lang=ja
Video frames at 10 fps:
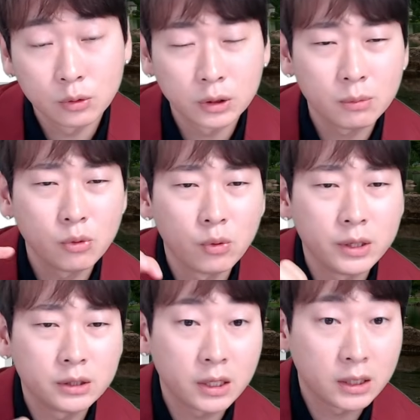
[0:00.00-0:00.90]
とても応
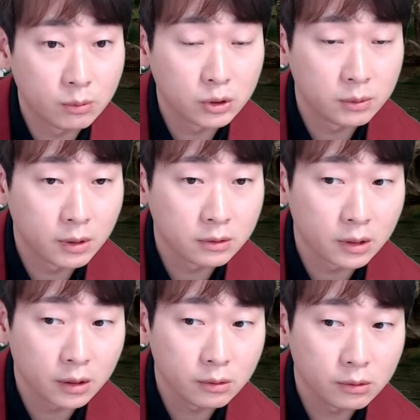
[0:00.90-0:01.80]
援したい気持ちもあるんだ
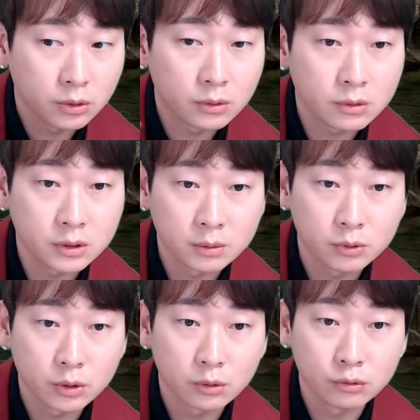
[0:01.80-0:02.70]
けど、所属事務
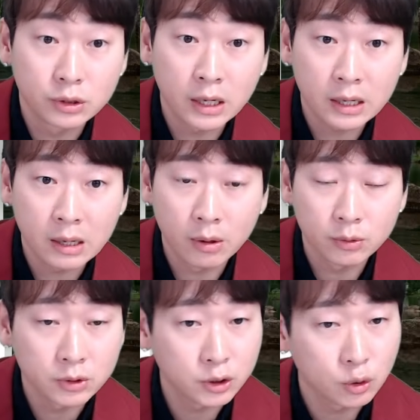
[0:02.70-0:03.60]
所の裏側
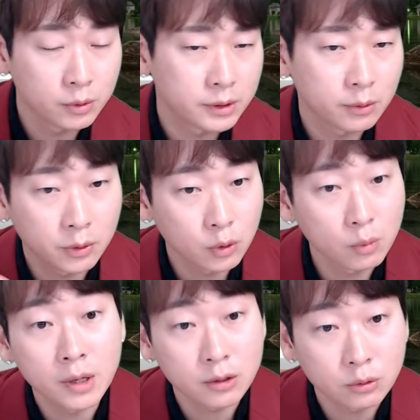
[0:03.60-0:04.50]
の事情もすごい興
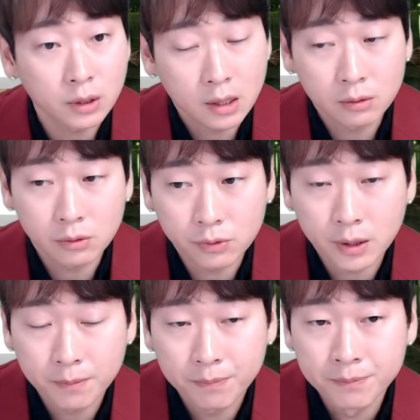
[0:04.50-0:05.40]
味あるのね、韓国は。